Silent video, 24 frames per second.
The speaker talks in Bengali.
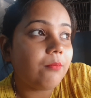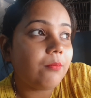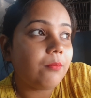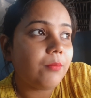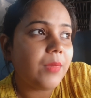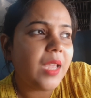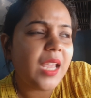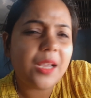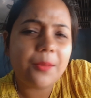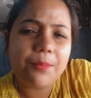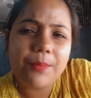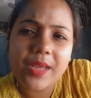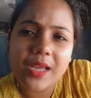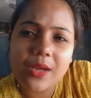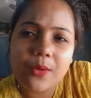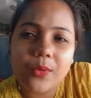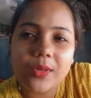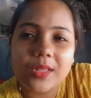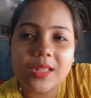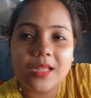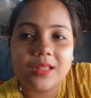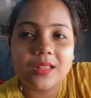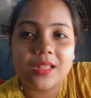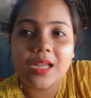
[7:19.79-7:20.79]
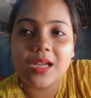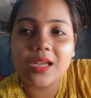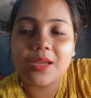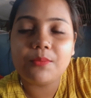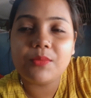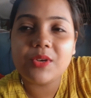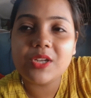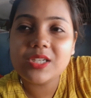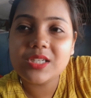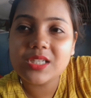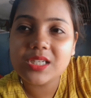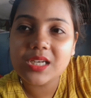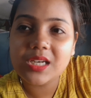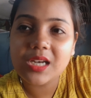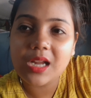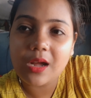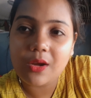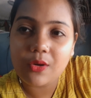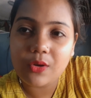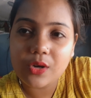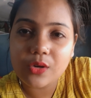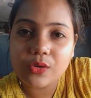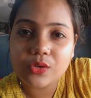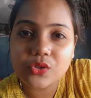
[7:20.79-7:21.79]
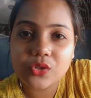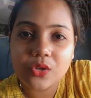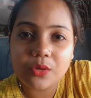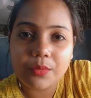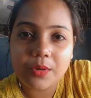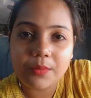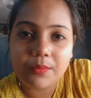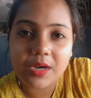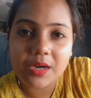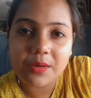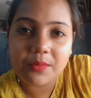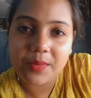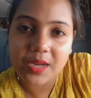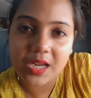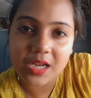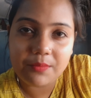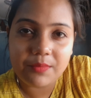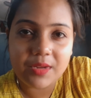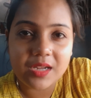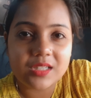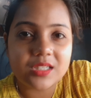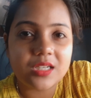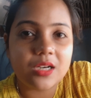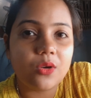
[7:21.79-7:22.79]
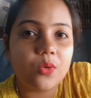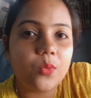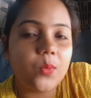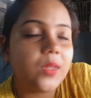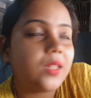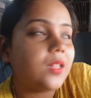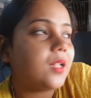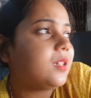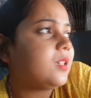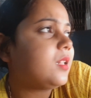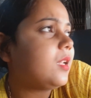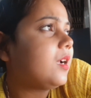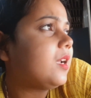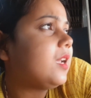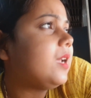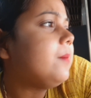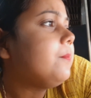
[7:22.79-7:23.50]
মেঘ মেঘ ওয়েদার থাকে বৃষ্টি না হলেও চলবে বাট মেঘ মেঘ যেন ওয়েদার থাকে